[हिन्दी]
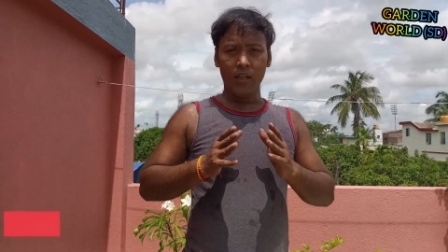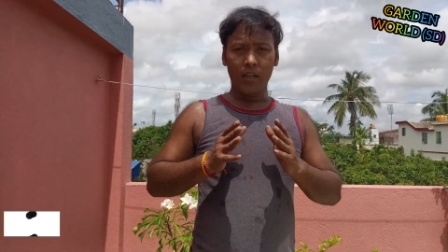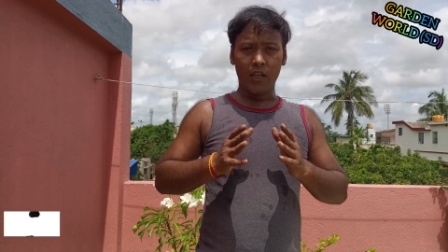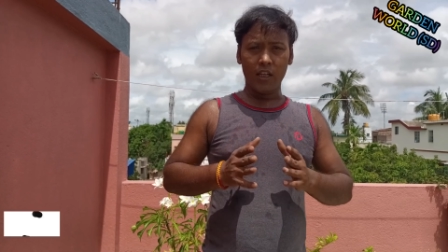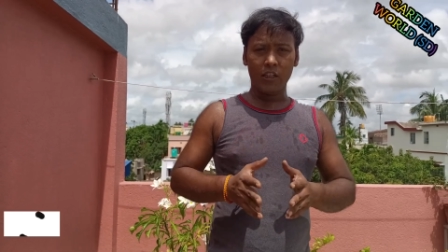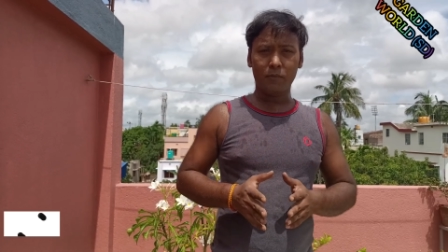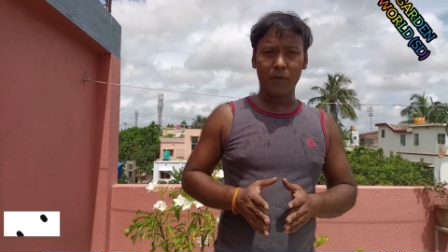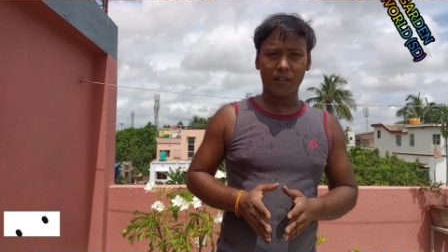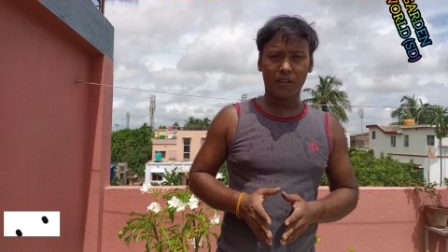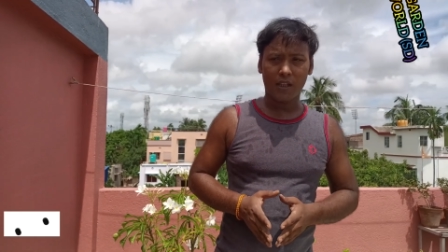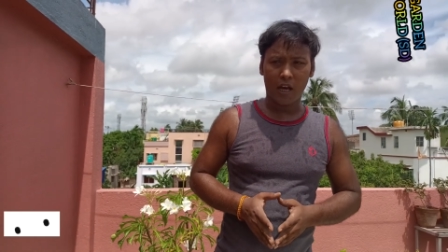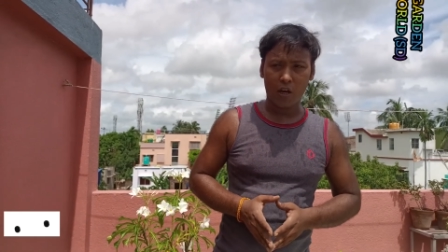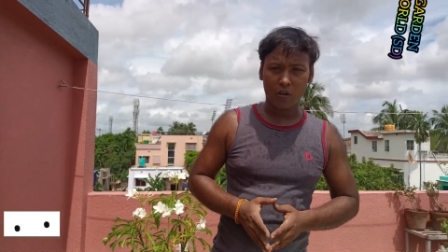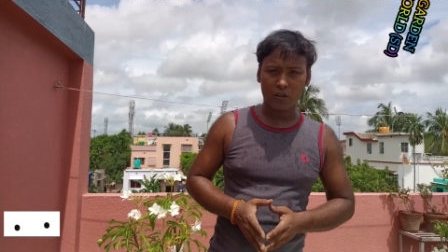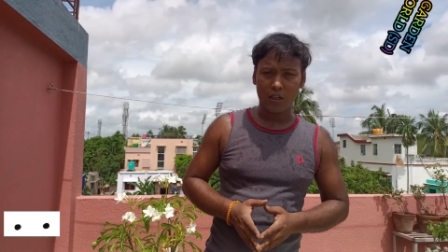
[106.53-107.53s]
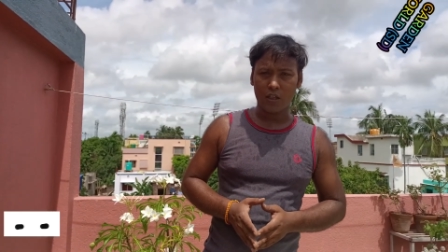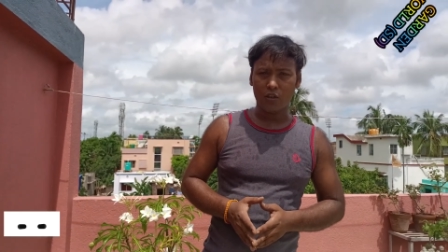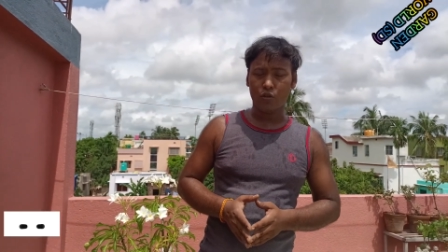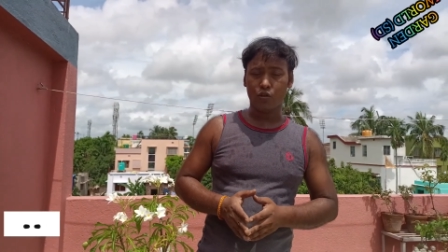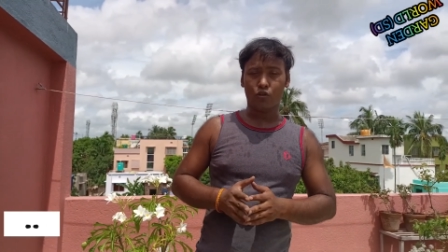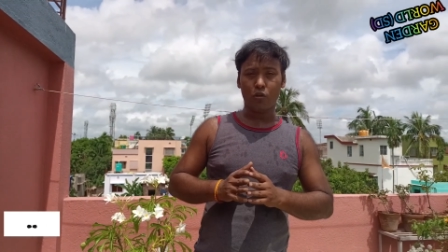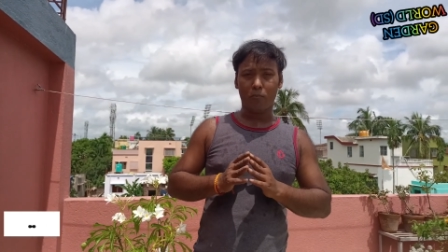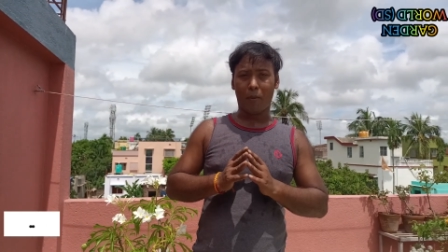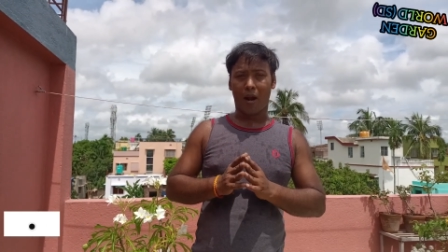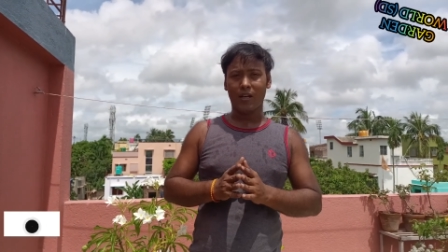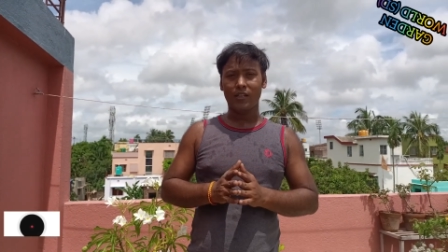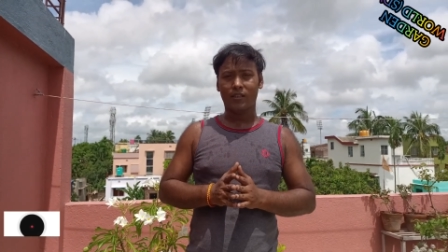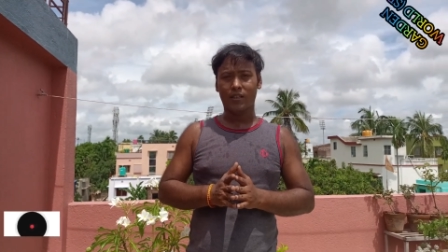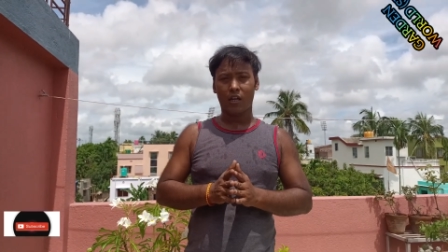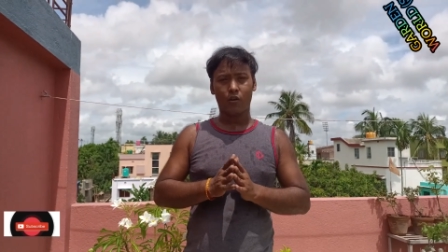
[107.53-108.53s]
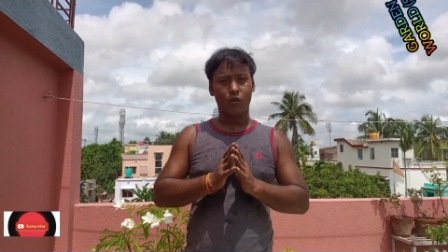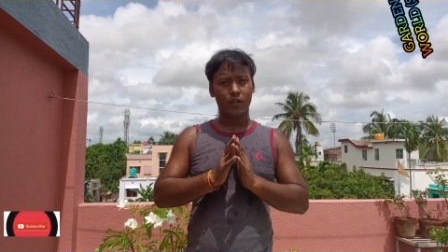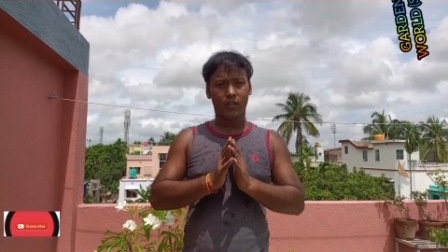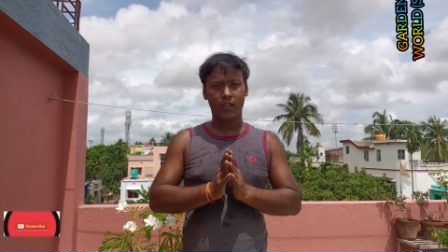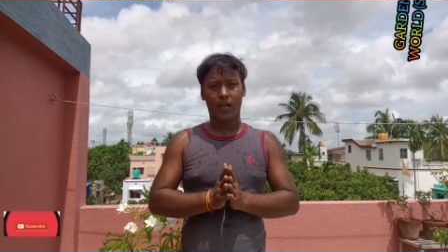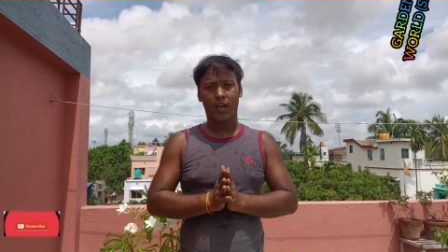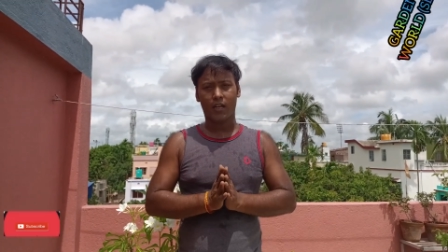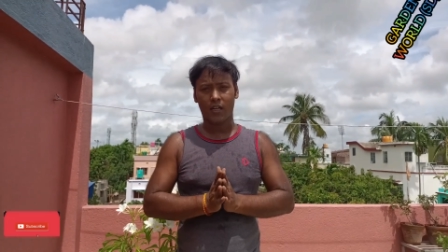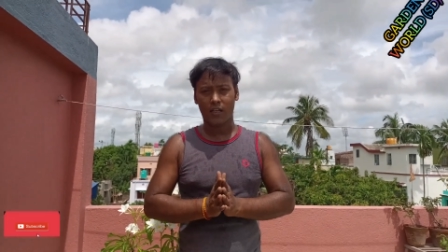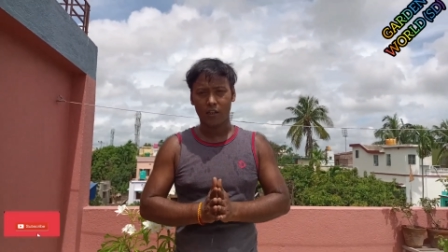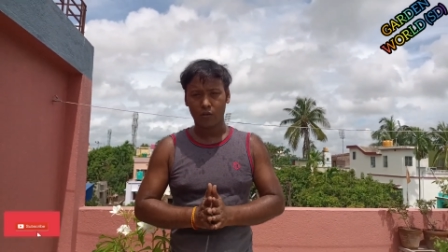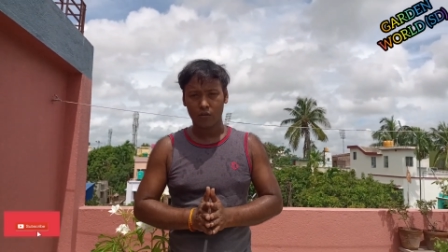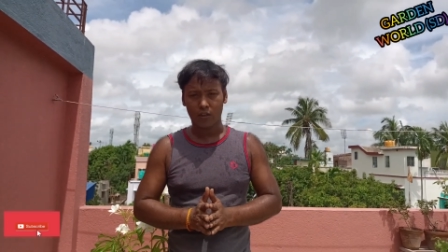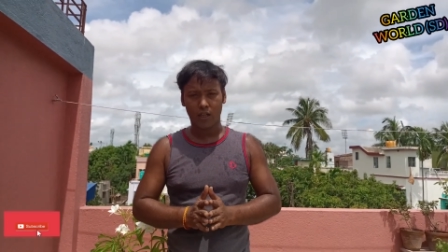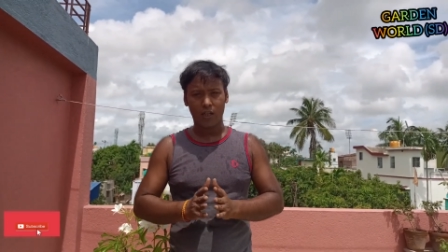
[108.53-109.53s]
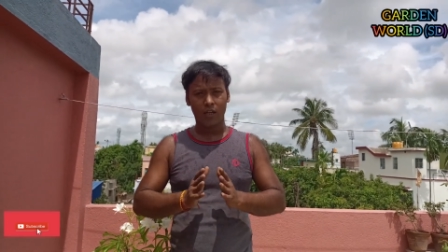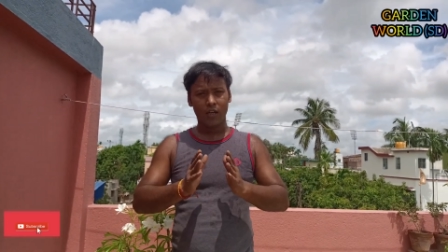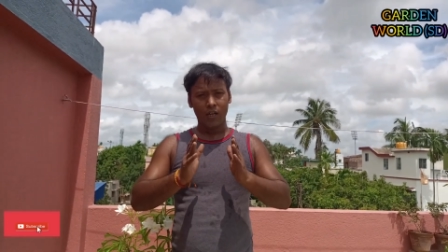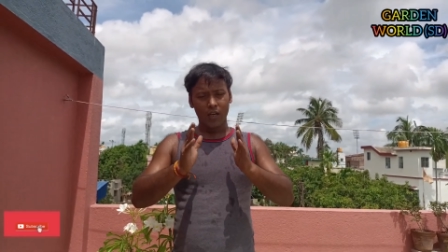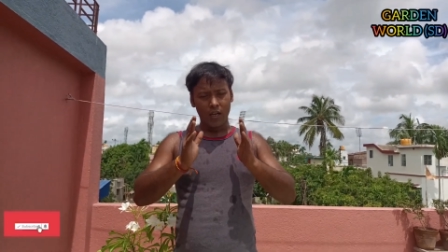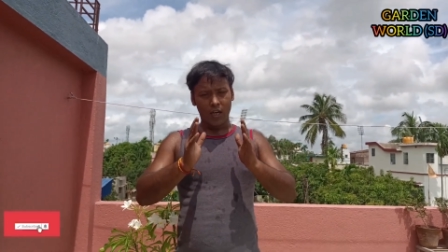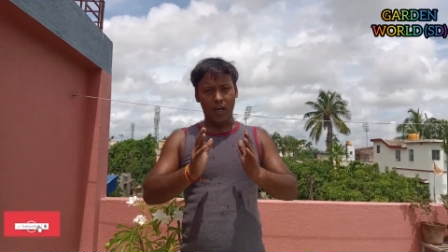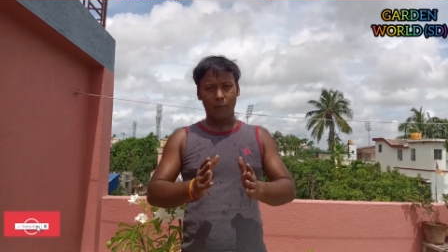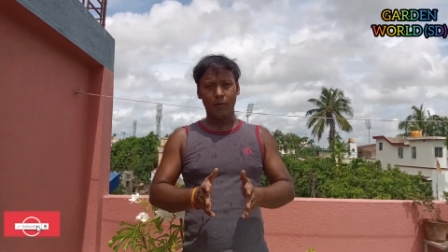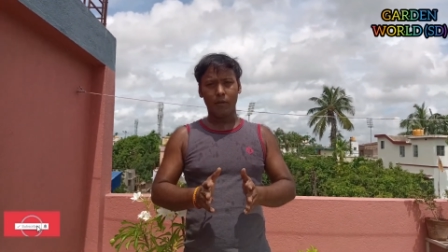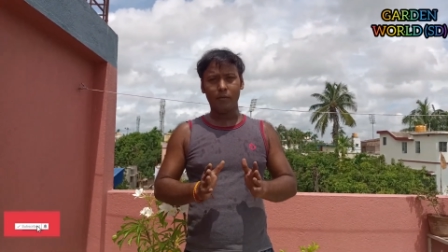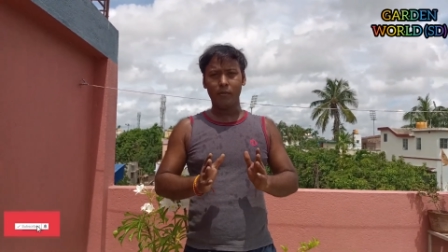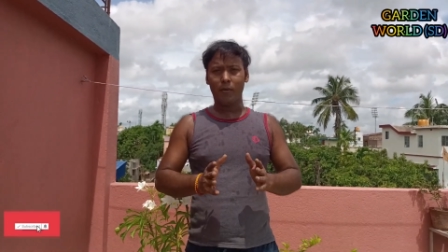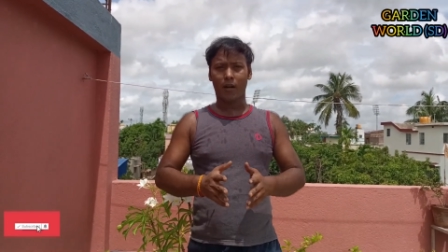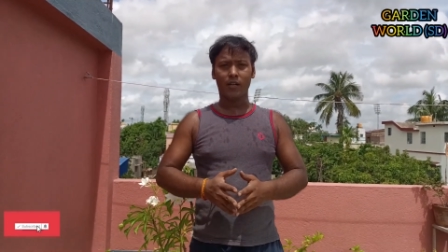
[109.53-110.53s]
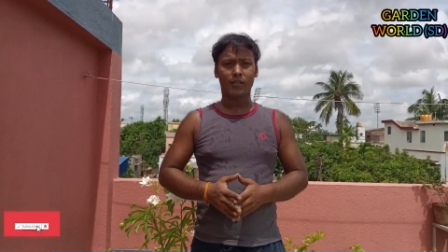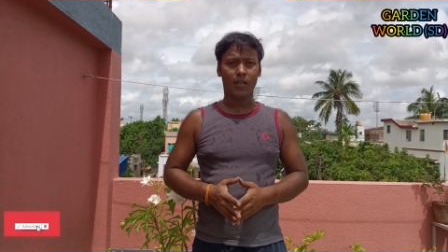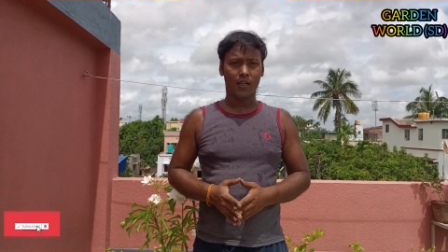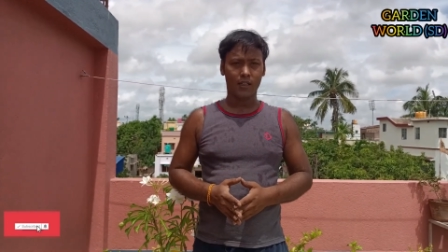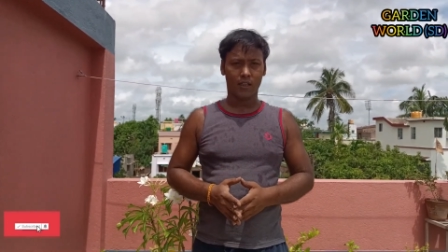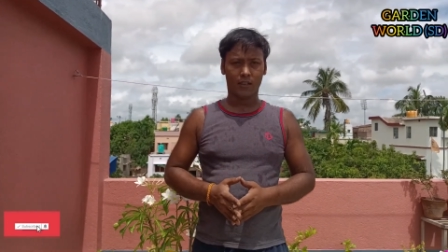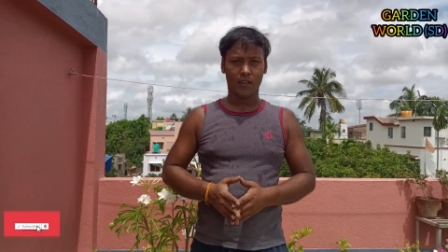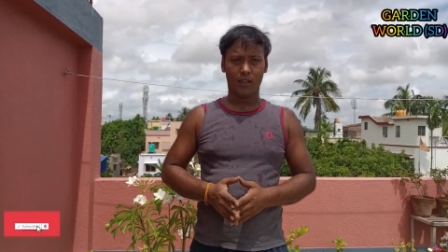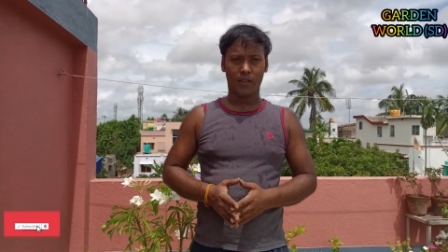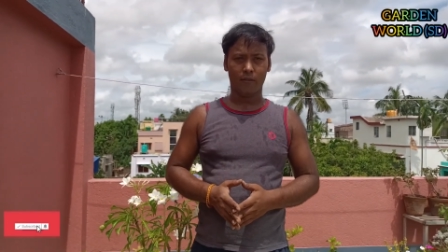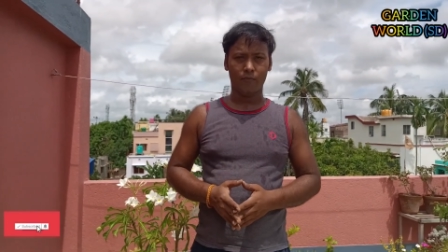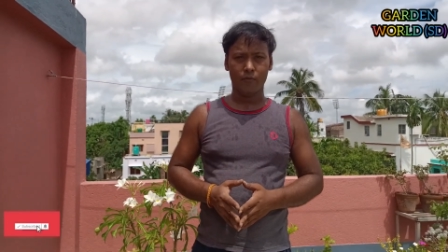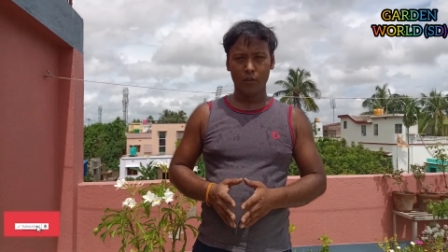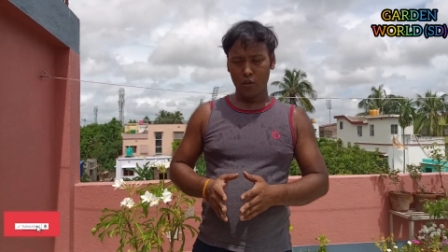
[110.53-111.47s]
इस वक्त क्या होता है दोस्तों बारिश का कोई ठिकाना नहीं होता है कभी भी बारिश आ जाता है